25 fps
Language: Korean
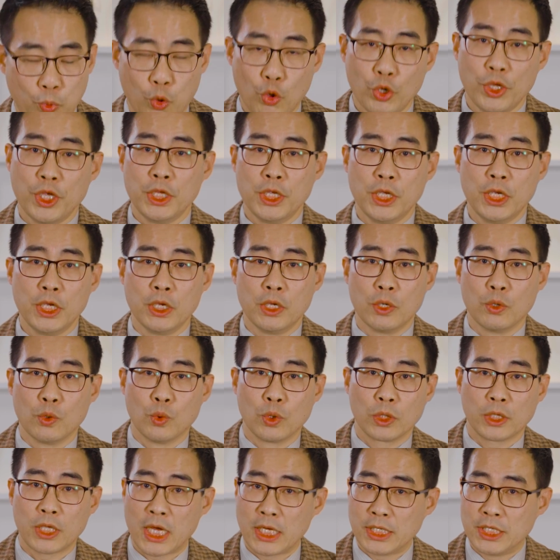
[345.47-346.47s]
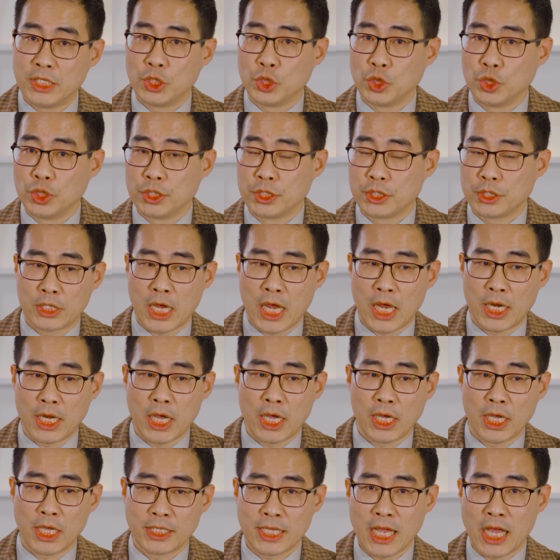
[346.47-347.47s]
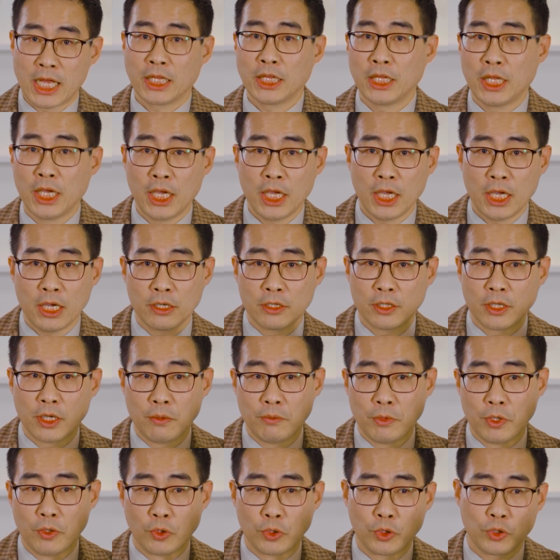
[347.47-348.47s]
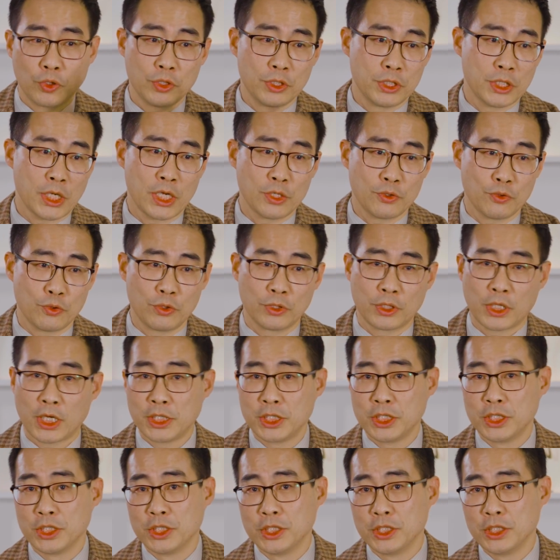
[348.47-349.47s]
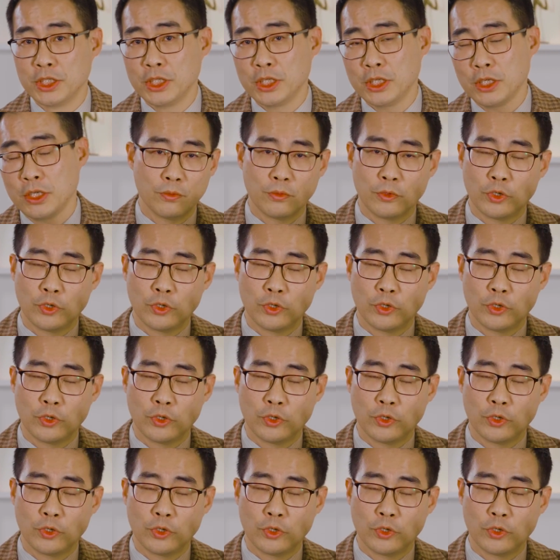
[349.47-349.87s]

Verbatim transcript: 본인이 타시는 차량의 상태, 그 다음에 어떤 차종을 타시는지,